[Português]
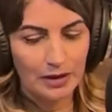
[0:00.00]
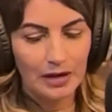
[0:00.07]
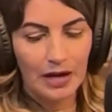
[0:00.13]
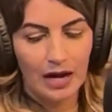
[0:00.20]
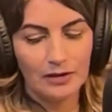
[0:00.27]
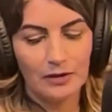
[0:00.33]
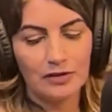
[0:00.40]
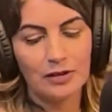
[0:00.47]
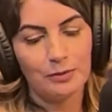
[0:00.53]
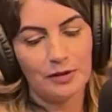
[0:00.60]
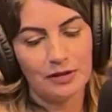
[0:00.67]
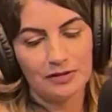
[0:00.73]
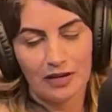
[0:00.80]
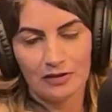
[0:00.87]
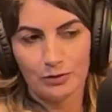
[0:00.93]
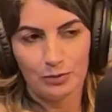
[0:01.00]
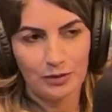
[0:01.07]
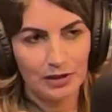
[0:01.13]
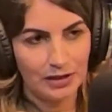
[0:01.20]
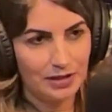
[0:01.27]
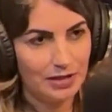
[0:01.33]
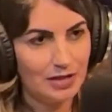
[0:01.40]
A nossa passagem por
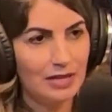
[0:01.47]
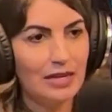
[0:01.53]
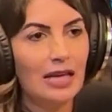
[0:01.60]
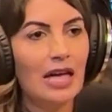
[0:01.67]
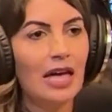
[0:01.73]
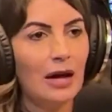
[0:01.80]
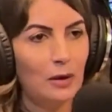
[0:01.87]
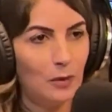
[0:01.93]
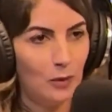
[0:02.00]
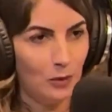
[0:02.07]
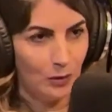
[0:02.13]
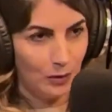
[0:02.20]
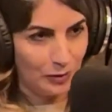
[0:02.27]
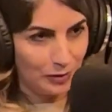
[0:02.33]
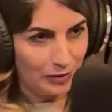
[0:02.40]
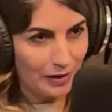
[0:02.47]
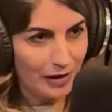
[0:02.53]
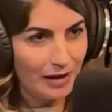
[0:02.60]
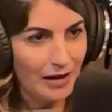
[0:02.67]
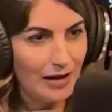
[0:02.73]
aqui é curta,